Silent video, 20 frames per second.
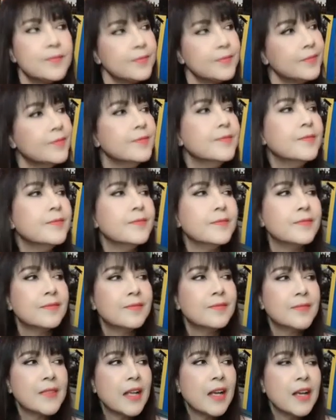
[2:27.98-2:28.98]
อืม
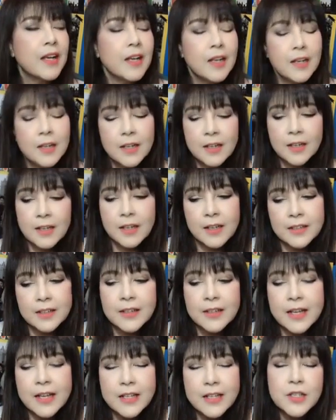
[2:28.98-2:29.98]

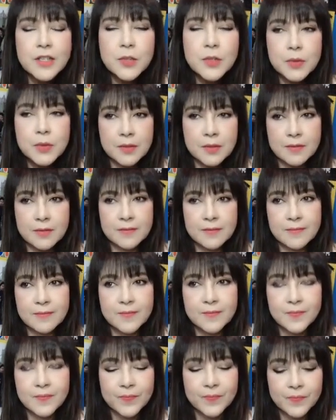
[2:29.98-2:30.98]
ในที่สุด
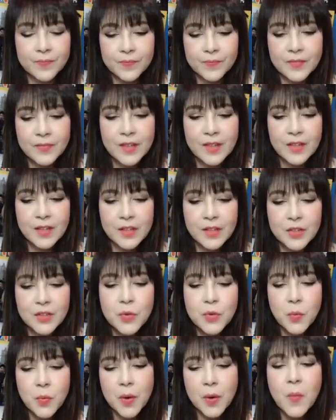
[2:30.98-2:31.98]
อ
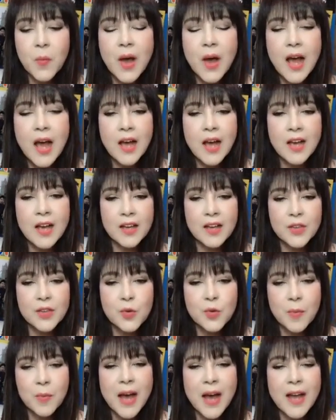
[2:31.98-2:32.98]
ยู่ว่างๆอ่ะอ
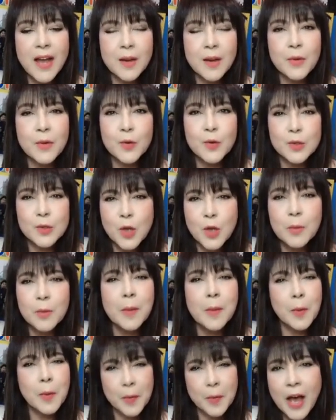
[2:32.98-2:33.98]
ยู่บ้านแล้วเป็นคนชอบ
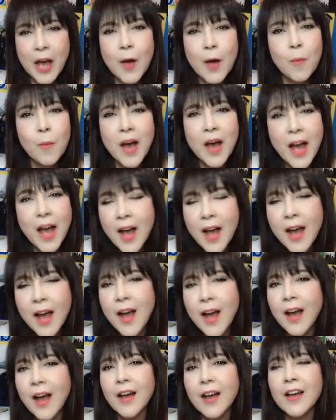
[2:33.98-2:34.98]
ทำกับข้าวมา
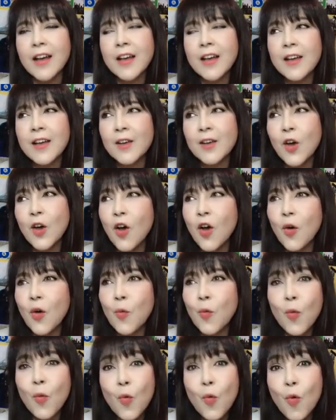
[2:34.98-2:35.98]
ก ก็
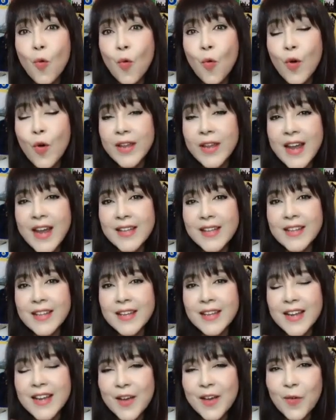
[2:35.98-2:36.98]
อุ้ยได้ที
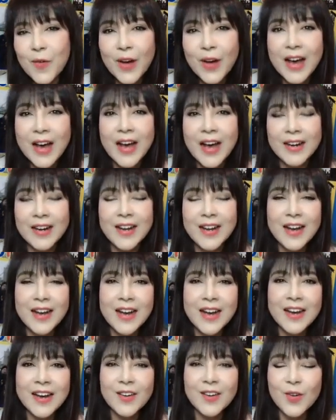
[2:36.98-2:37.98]
ได้โอกาสนะ
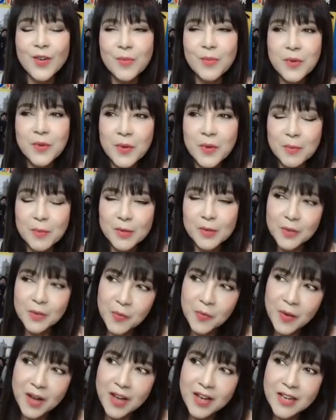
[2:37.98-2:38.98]
คะ ก็มีความรู้สึก
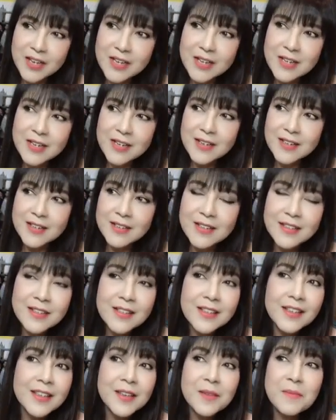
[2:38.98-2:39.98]
ว่าเฮ้ย
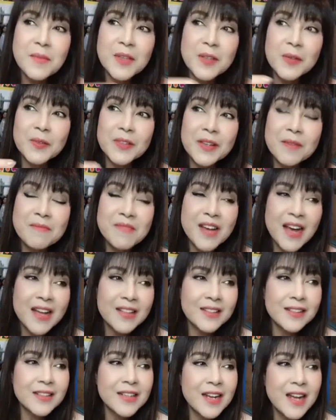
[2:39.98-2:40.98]
ไม่ต้องทำงาน
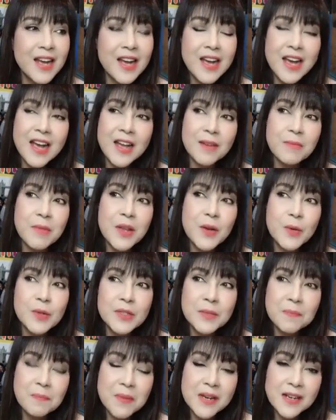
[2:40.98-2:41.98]
ตั้งนาน ไม่รู้จะ
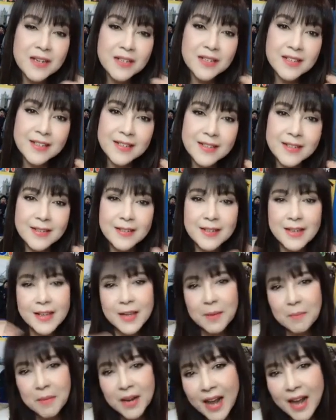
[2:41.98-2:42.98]
เปิดอีก
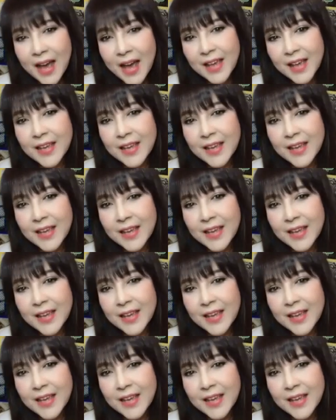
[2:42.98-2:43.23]
เมื่อไหร่